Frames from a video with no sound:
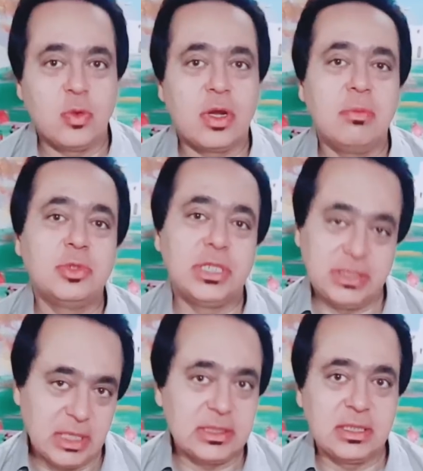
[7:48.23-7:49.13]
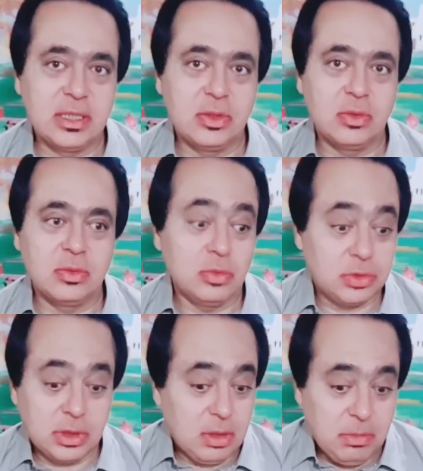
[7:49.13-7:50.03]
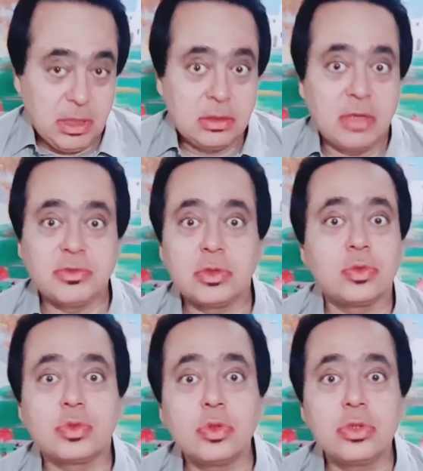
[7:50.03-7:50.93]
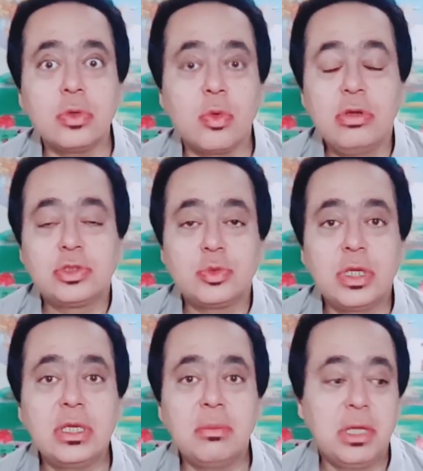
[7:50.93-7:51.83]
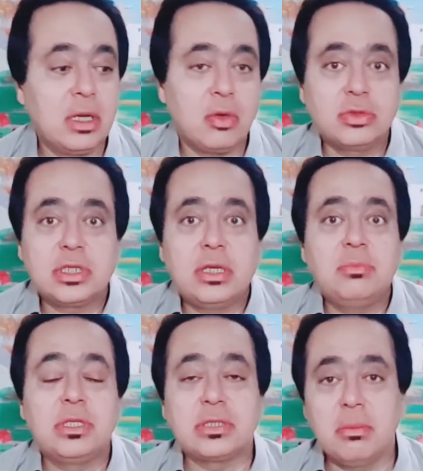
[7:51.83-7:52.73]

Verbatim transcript: जाऊंगा मुझे इजाज़त दे दो तो उसने कहा मेरी तरफ से तो सो जाओ कोई इशू नहीं है मेरा कौन सा कीमती